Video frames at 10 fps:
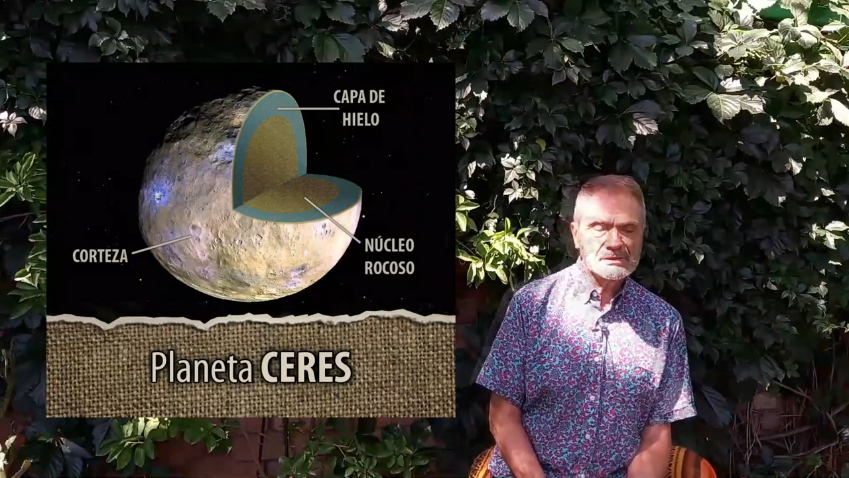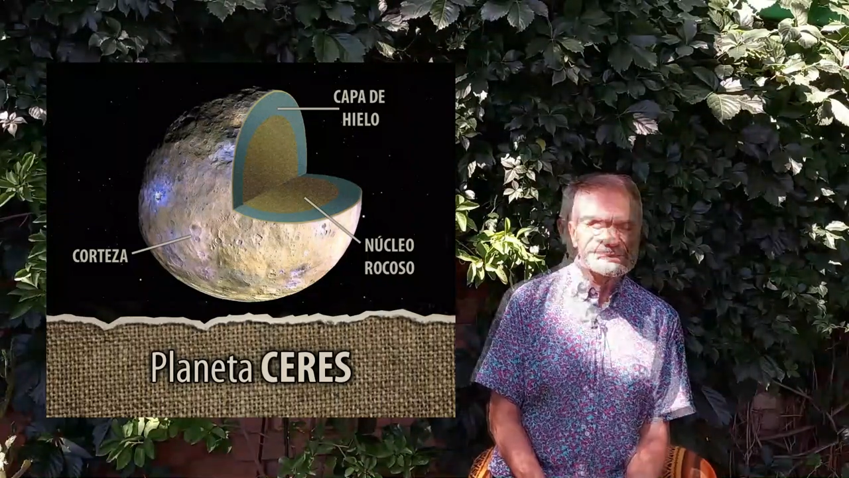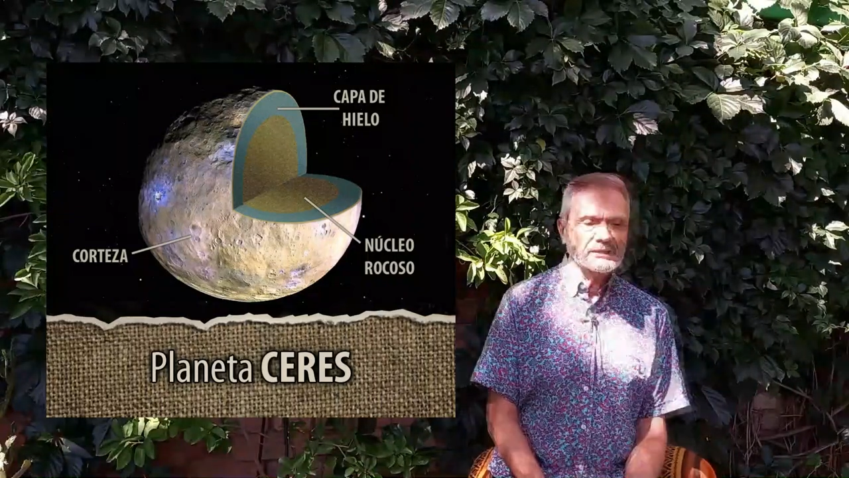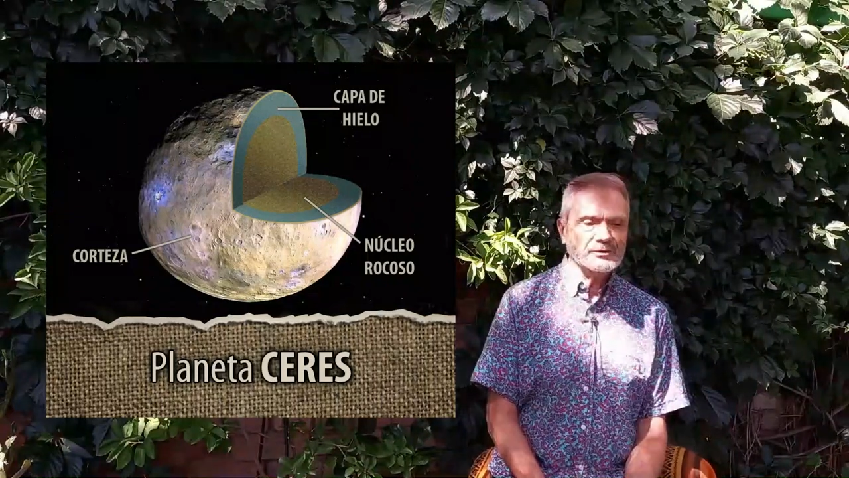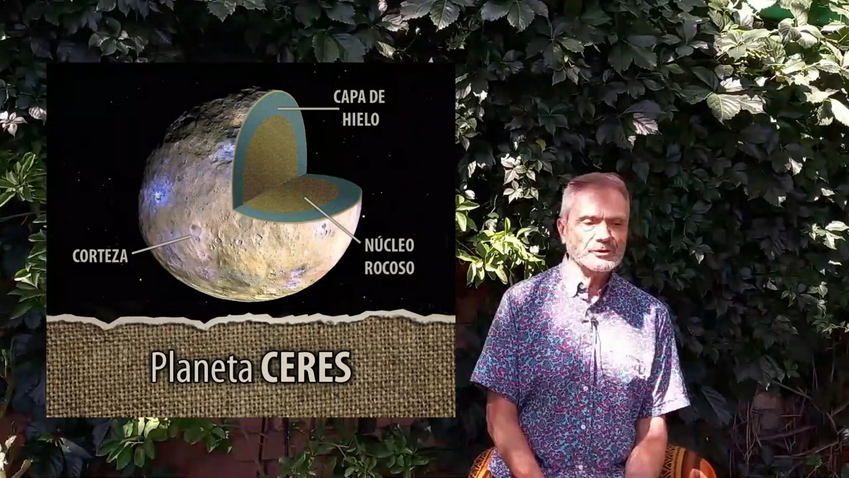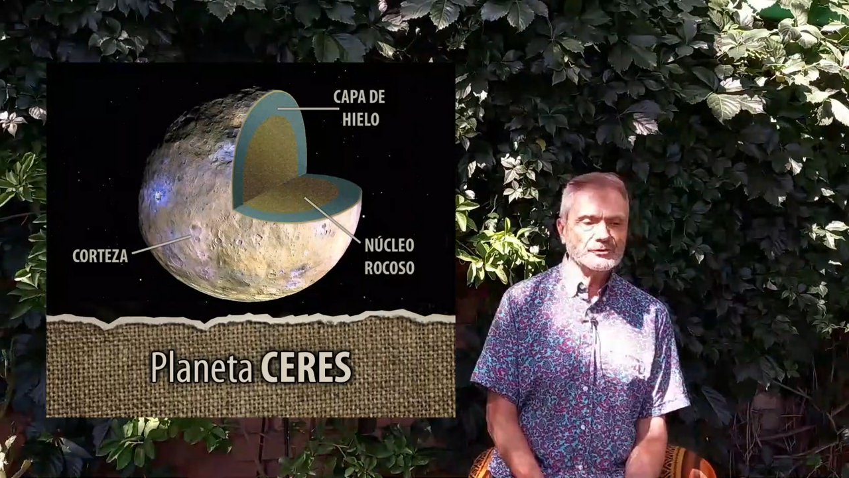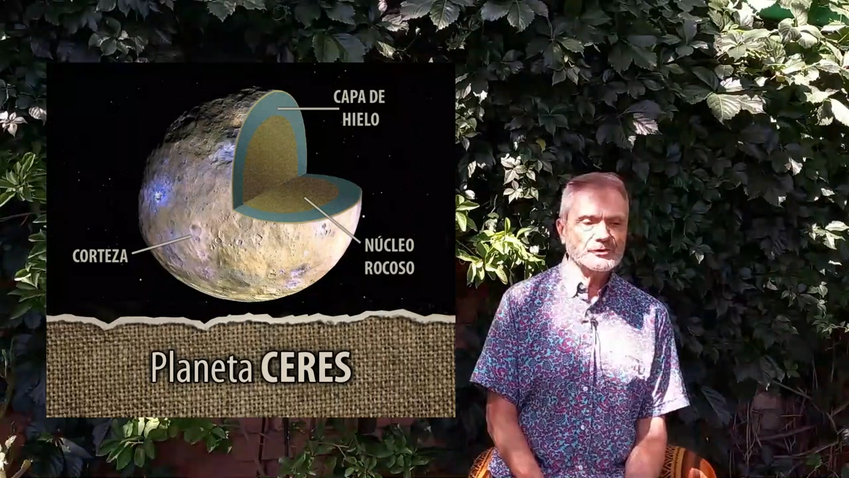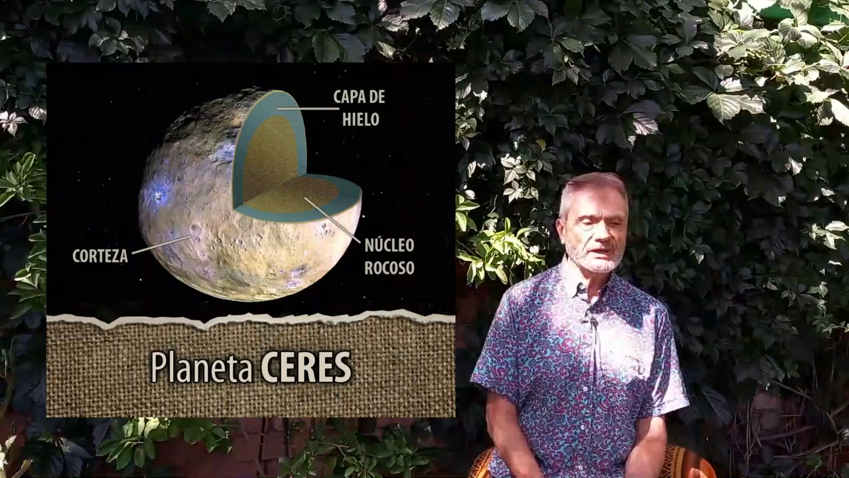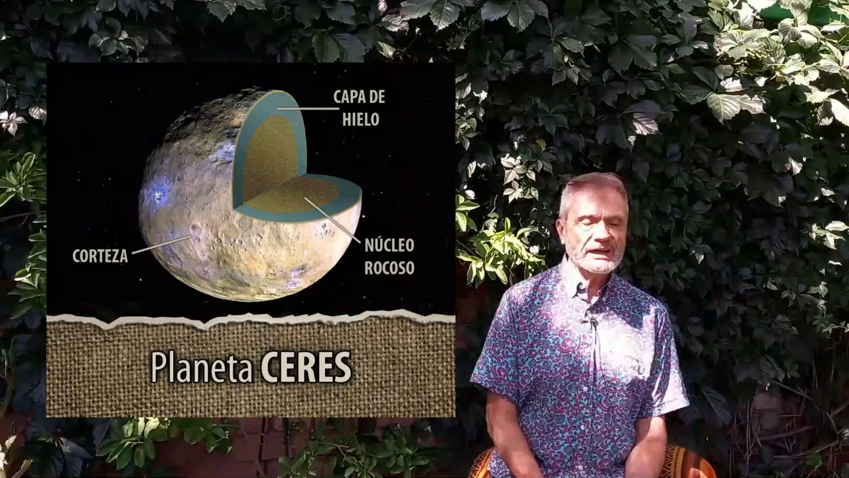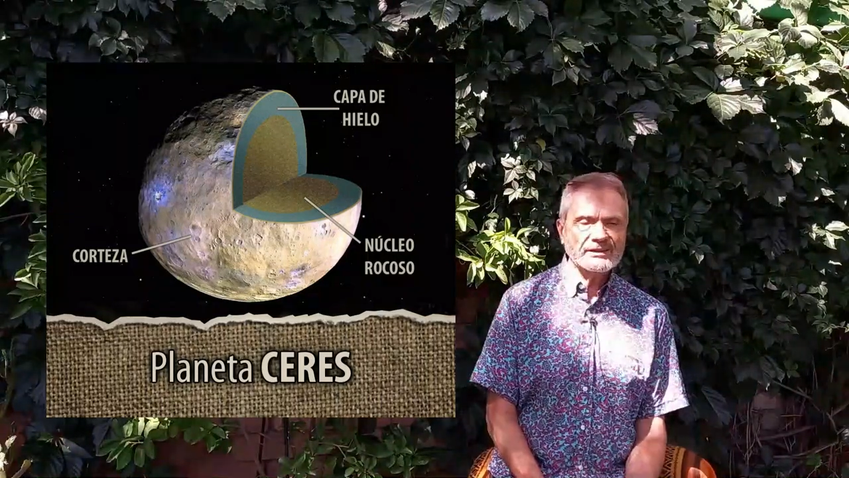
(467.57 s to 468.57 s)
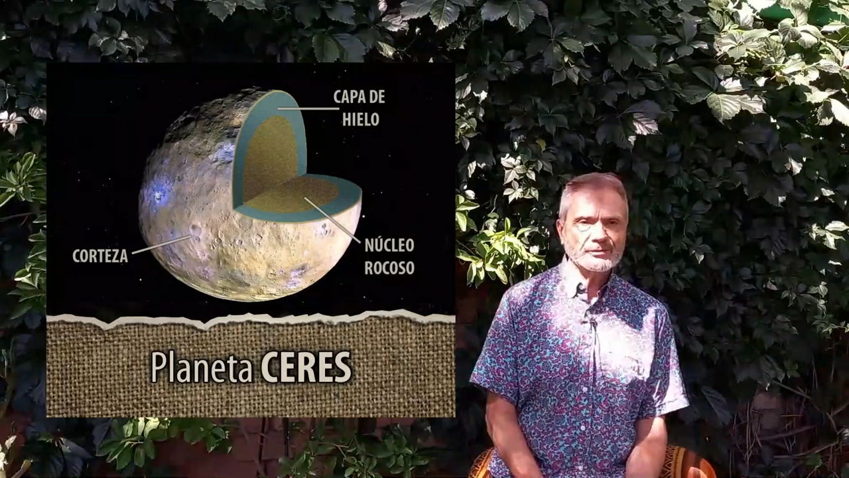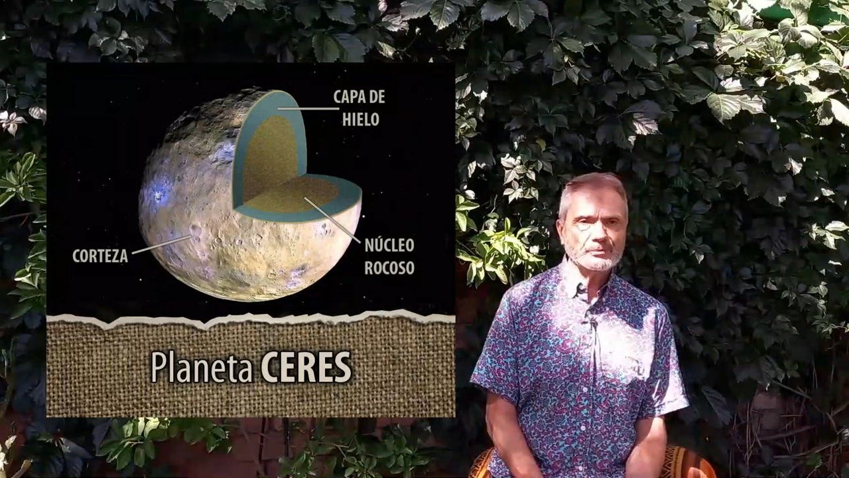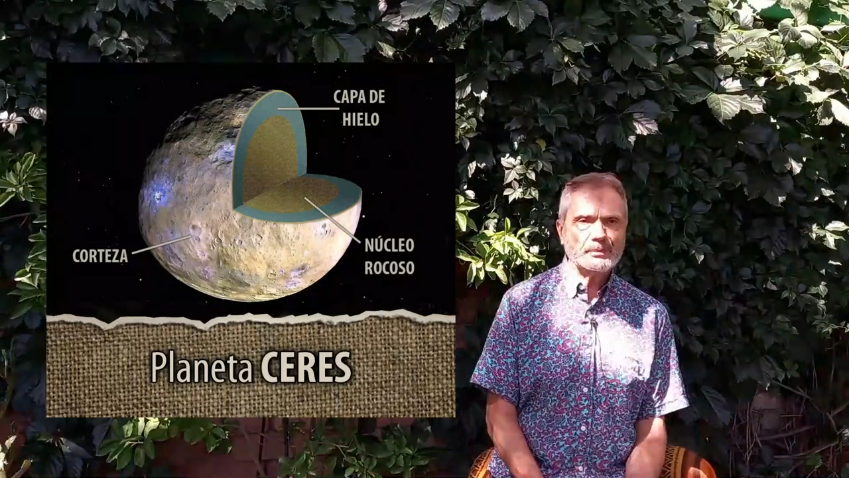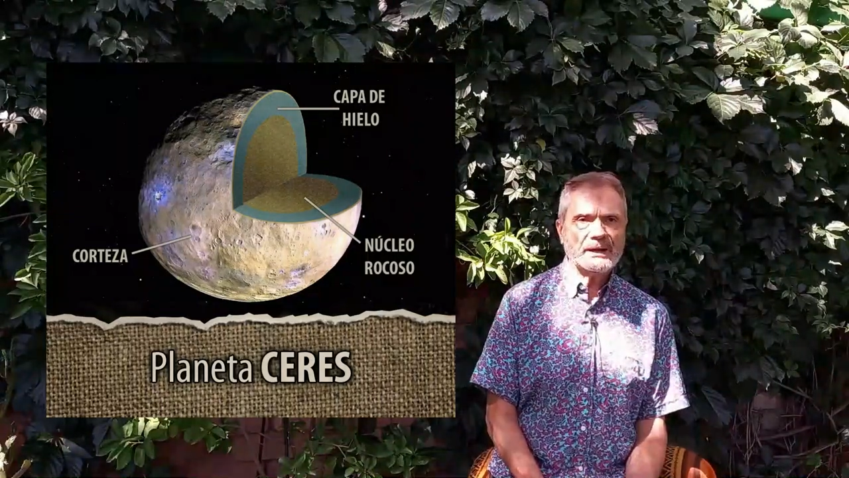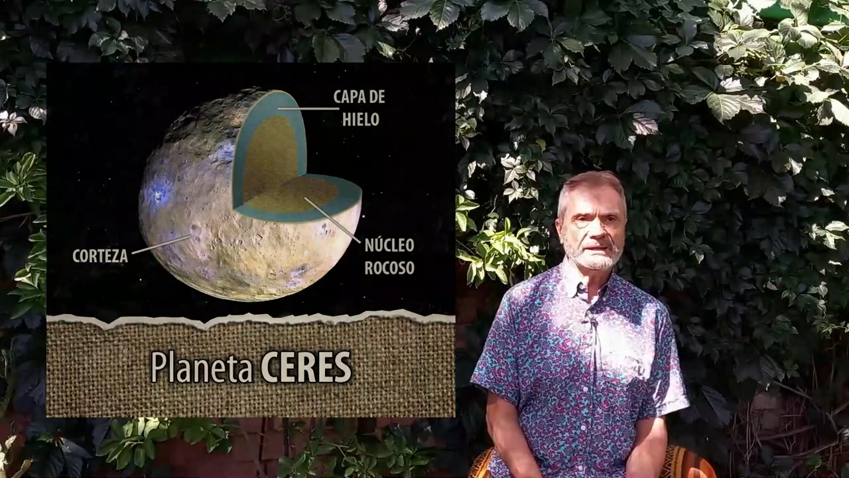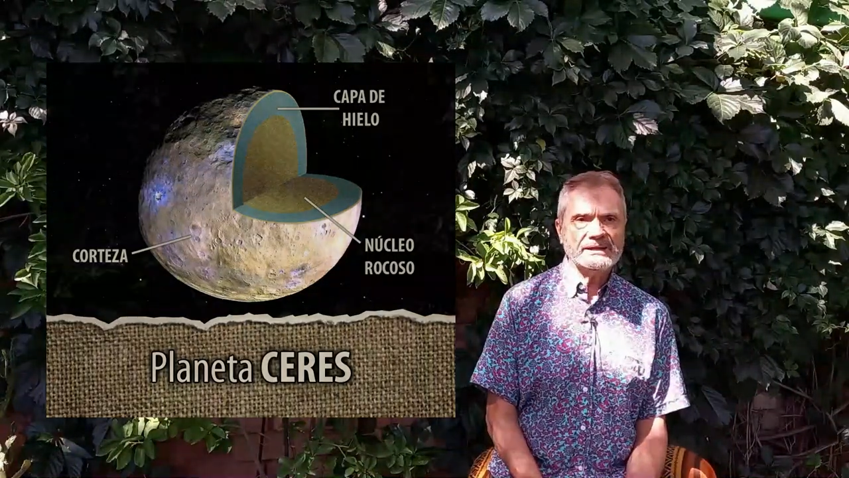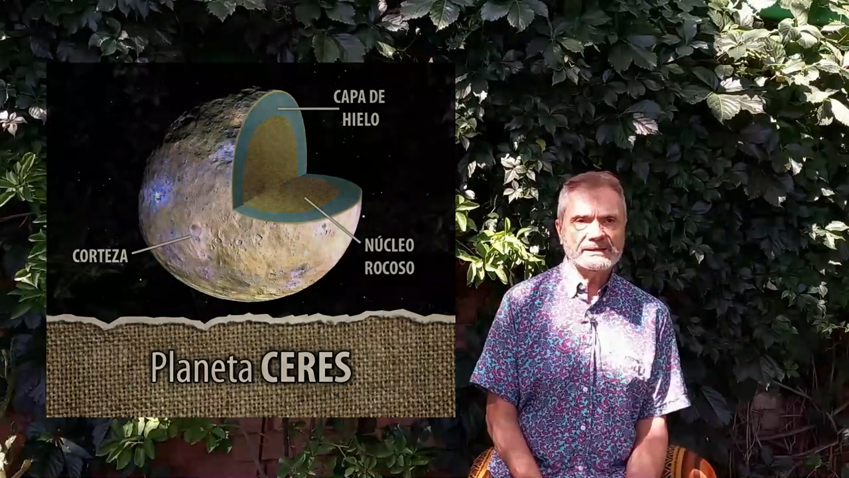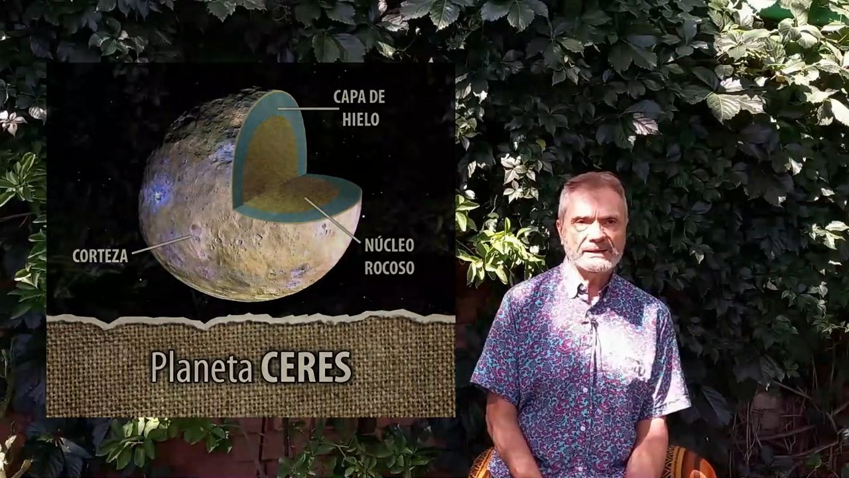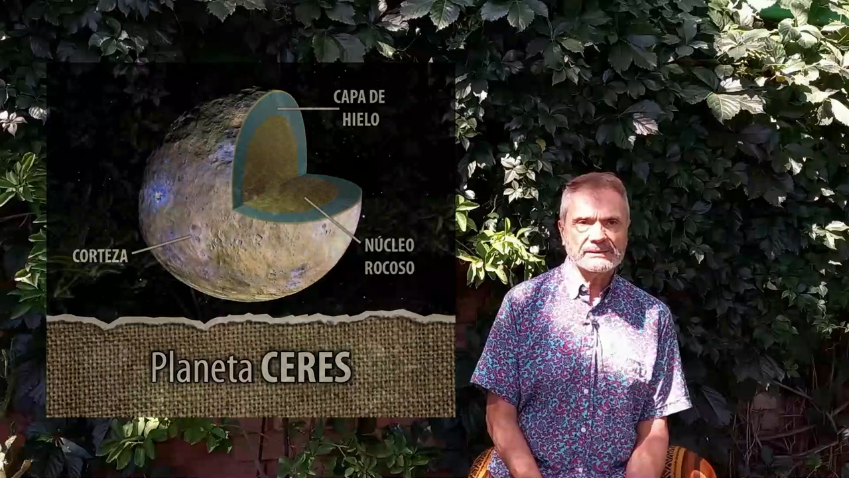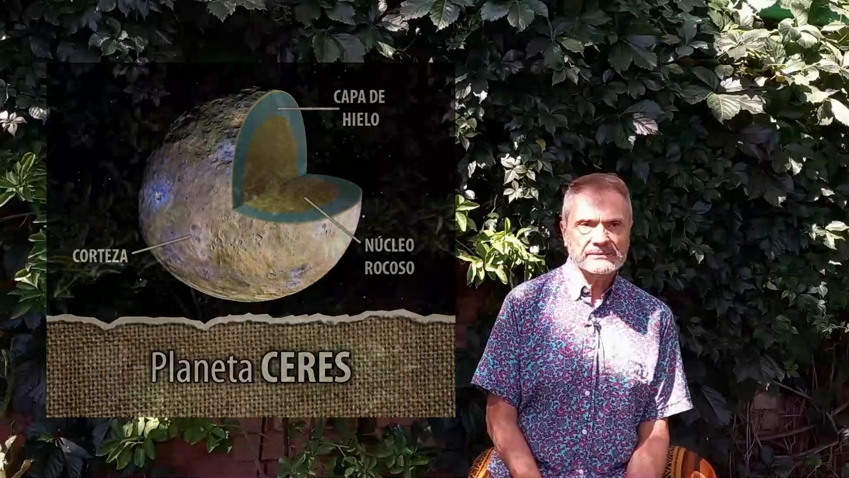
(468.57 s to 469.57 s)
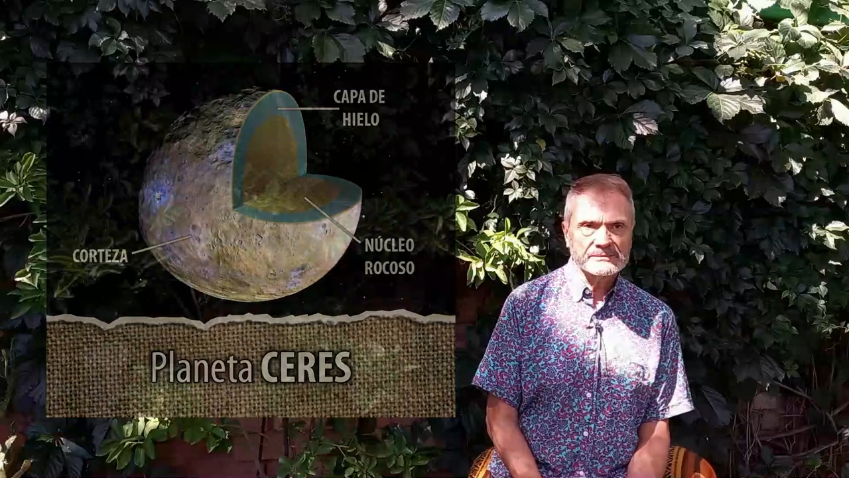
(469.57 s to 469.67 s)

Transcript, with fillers: Entonces, es planeta.